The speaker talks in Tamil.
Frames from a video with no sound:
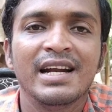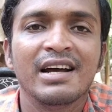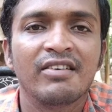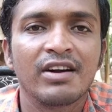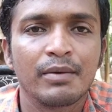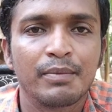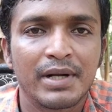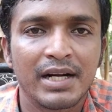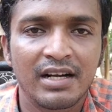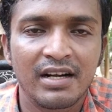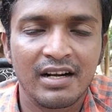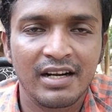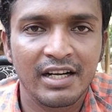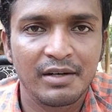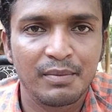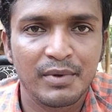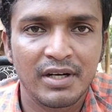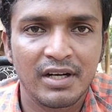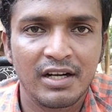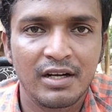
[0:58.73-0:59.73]
எப்படி டெவலப்பரை
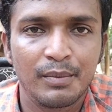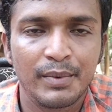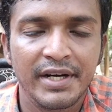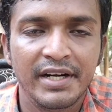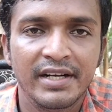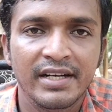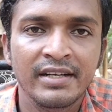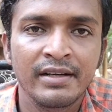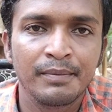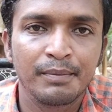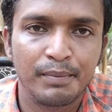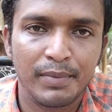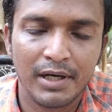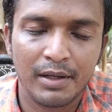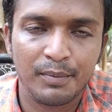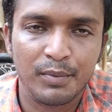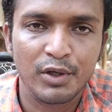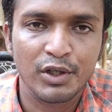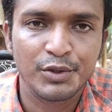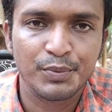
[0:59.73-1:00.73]
காண்டாக்ட் பண்ணலாம் அப்படின்ட்டு
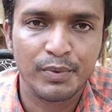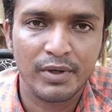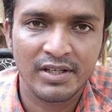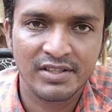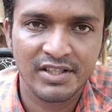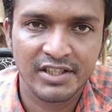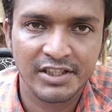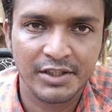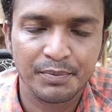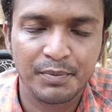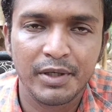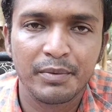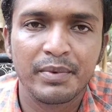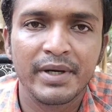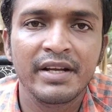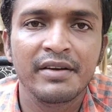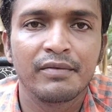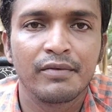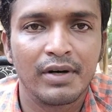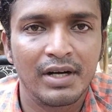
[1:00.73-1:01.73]
பார்ப்போம்
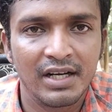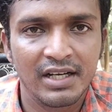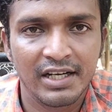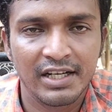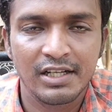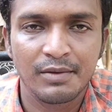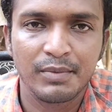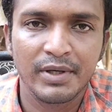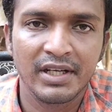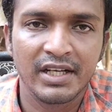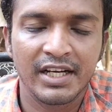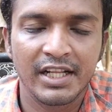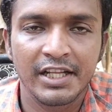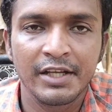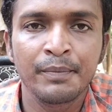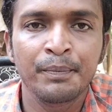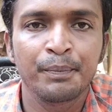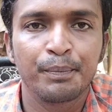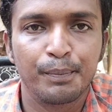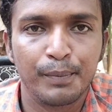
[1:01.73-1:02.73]
ஸ்பான்சர்ஷிப் எப்படி வாங்குறது
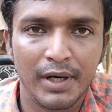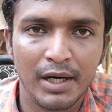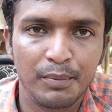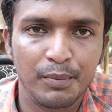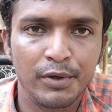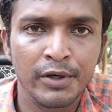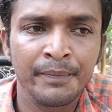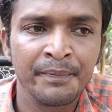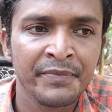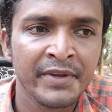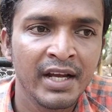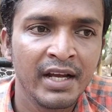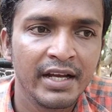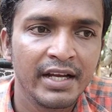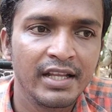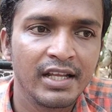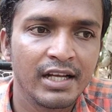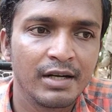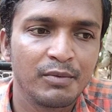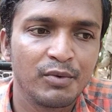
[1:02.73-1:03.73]
அப்படிங்கிறதையும் பார்ப்போம்
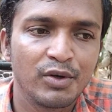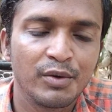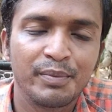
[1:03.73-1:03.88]
இதுக்கு